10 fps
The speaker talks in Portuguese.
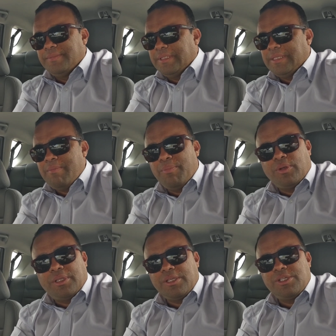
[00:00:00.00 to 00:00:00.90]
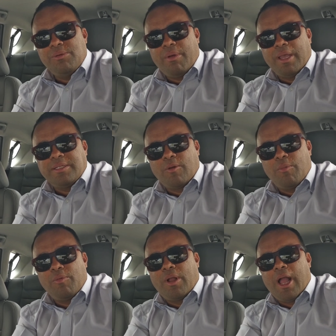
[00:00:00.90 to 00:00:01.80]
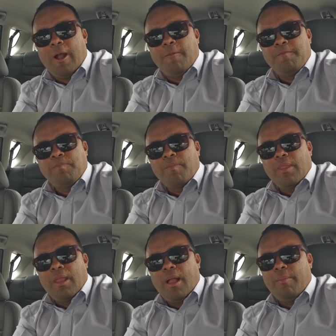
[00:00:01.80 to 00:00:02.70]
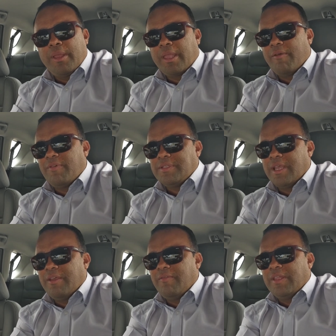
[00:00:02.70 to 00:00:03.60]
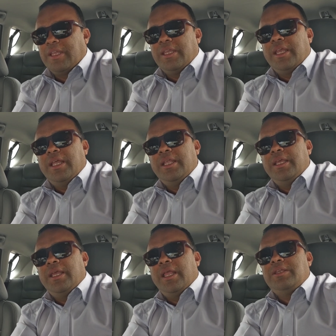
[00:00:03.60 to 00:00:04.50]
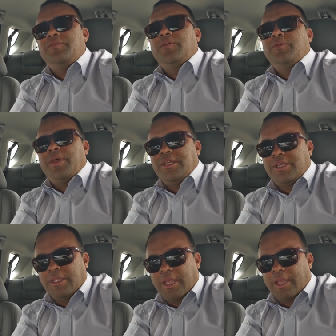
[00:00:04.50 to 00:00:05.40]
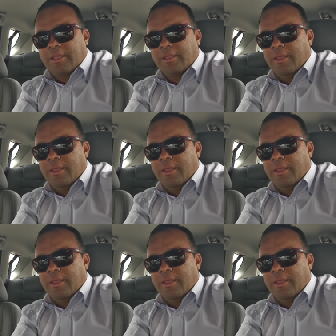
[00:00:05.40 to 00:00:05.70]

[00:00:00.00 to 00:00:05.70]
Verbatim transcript: Isso é importante demais. Você compra um carro, a mãe quer fazer a revenda dele e a dificuldade que tem.